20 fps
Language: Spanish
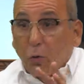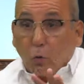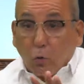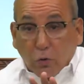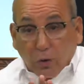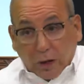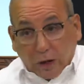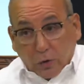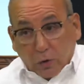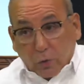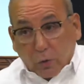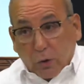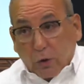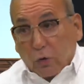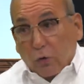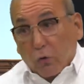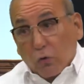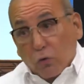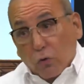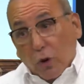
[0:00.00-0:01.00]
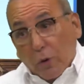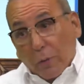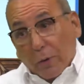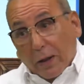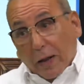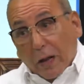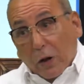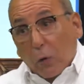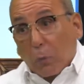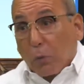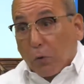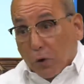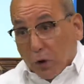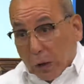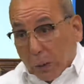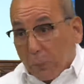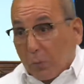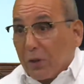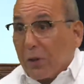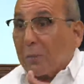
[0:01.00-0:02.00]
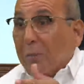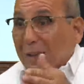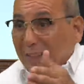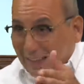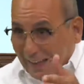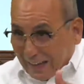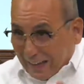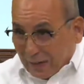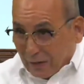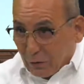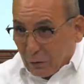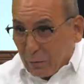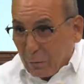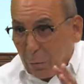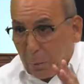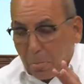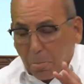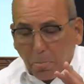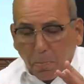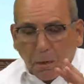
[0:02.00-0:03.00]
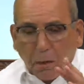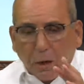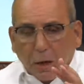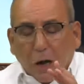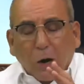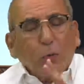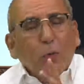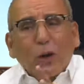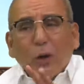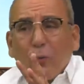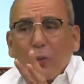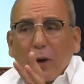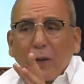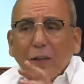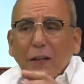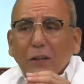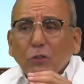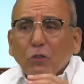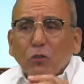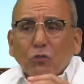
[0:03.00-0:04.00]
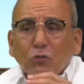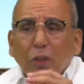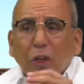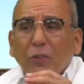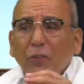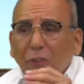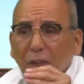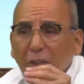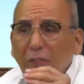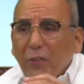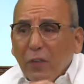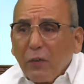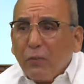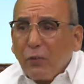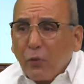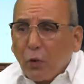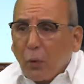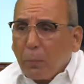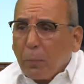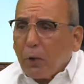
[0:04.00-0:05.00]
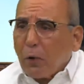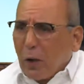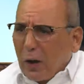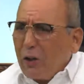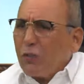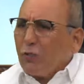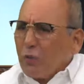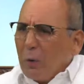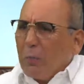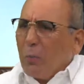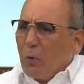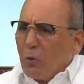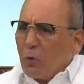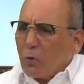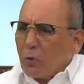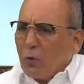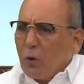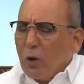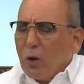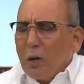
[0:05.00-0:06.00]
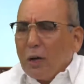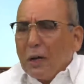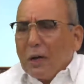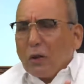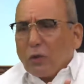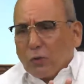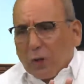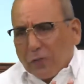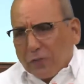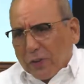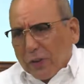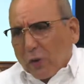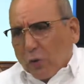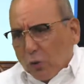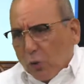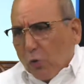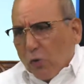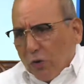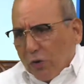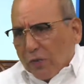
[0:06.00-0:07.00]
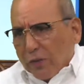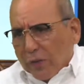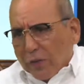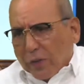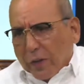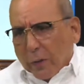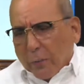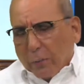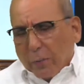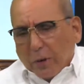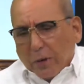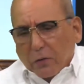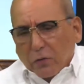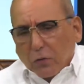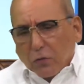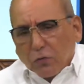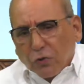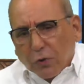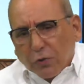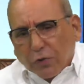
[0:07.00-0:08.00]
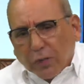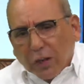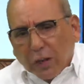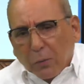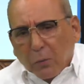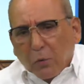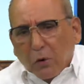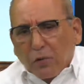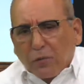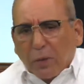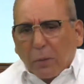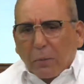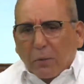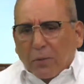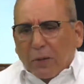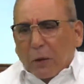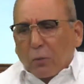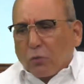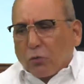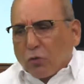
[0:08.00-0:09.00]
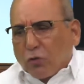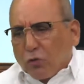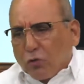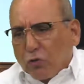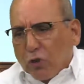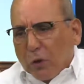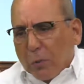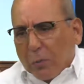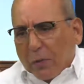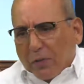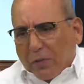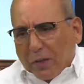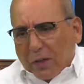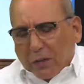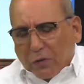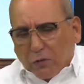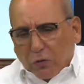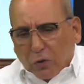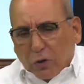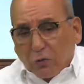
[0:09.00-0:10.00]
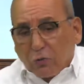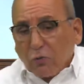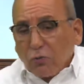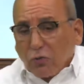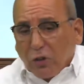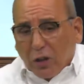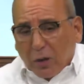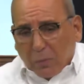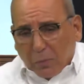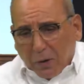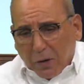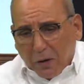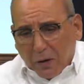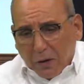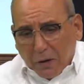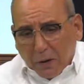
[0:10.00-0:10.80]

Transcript: cuidado eh, con liberarlo porque la puede matar aunque no hay datos tan científicos, pero hay un temor. O sea, se excluye ese tema. Entonces tenemos el tema de la obstrucción de la investigación. Es un tema,